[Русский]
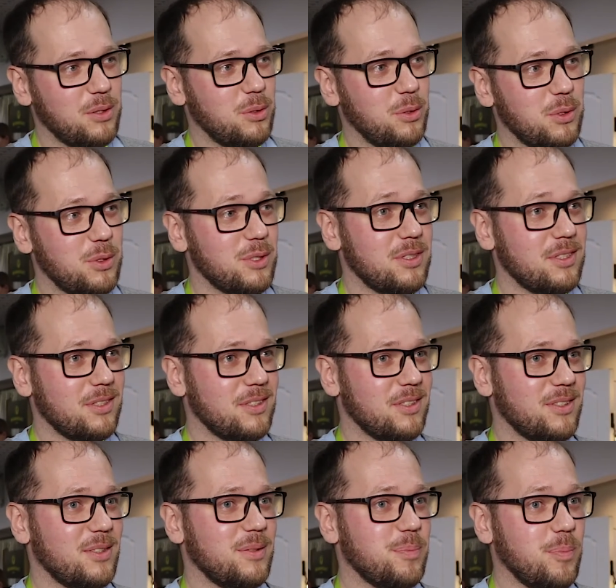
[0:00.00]
То есть
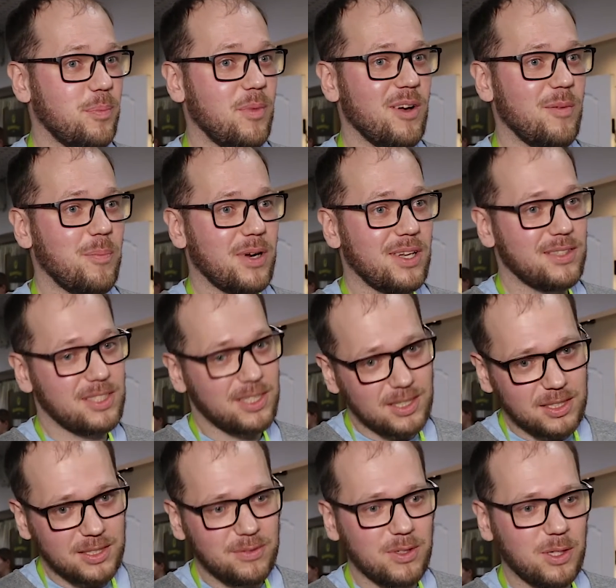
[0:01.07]
э,
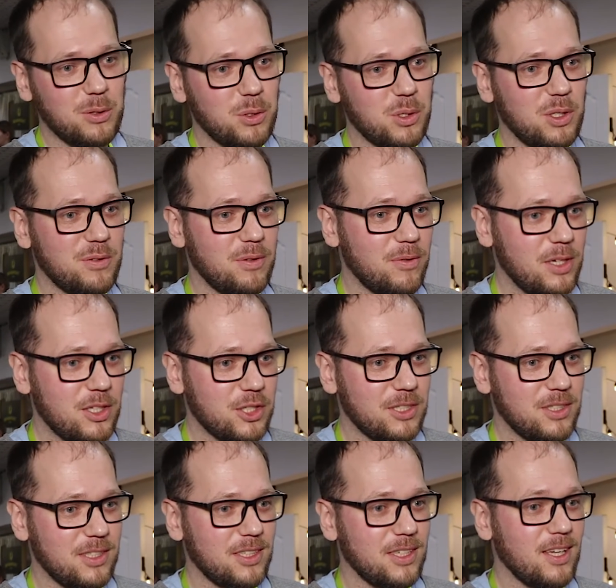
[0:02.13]
процессы, в которые
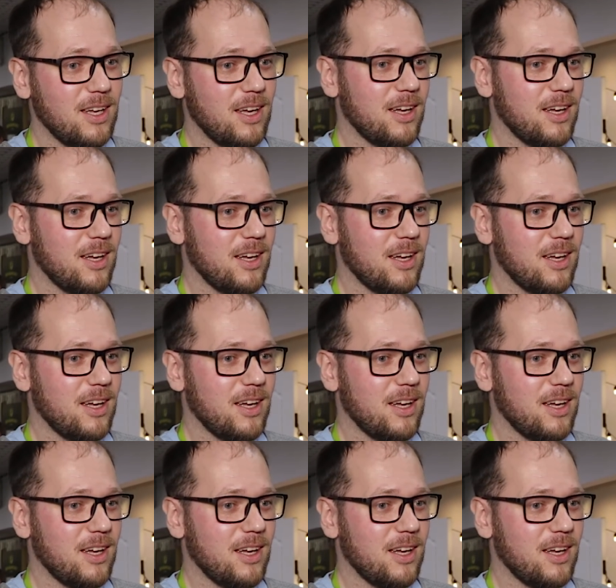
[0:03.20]
вовлечены